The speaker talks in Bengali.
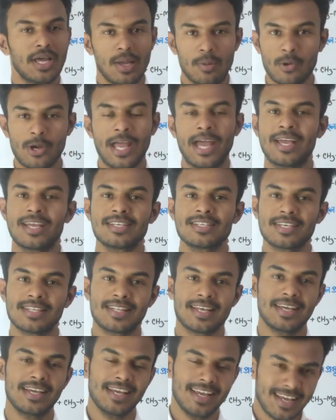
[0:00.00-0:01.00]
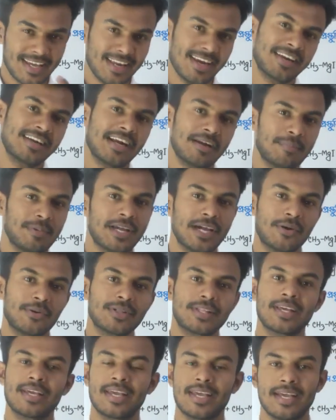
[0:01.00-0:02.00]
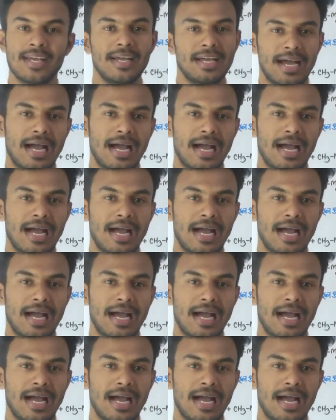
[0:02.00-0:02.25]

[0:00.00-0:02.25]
এবং একই সাথে কিকনাট বিকারক থেকে